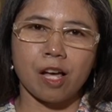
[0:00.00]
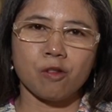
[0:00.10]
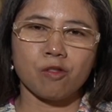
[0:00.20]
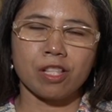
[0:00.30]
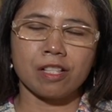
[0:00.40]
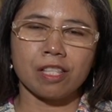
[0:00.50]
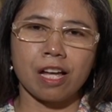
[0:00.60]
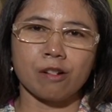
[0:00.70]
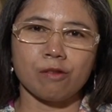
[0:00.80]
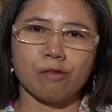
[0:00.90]
tahu
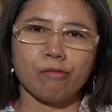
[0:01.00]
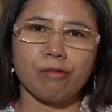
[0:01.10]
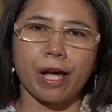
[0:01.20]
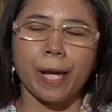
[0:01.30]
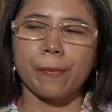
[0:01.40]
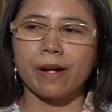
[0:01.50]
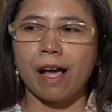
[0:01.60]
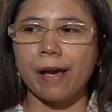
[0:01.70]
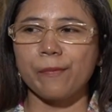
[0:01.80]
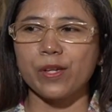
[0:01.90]
tentang
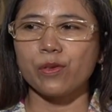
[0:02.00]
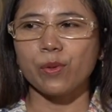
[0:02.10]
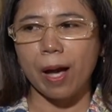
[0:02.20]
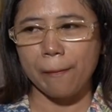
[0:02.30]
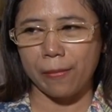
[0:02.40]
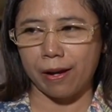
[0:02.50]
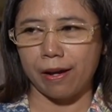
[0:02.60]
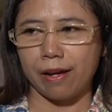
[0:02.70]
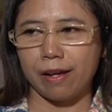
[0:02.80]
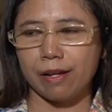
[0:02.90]
UMKM itu apa.
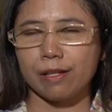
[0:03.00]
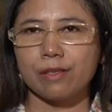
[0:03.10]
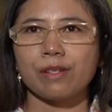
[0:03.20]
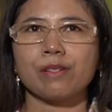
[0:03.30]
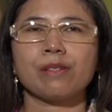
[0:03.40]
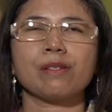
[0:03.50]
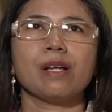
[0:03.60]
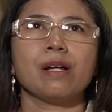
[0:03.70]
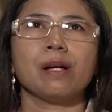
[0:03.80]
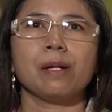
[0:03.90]
Terus
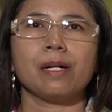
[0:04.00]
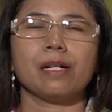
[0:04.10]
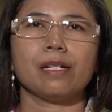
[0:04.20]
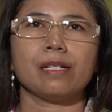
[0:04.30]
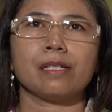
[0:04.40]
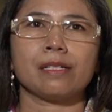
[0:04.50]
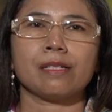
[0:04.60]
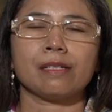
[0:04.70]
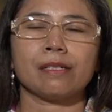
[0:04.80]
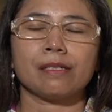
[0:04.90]

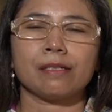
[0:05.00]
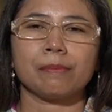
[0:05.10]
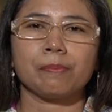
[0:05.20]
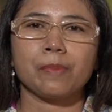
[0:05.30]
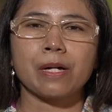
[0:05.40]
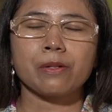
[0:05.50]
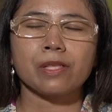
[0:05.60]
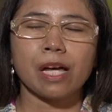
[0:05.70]
uh, baru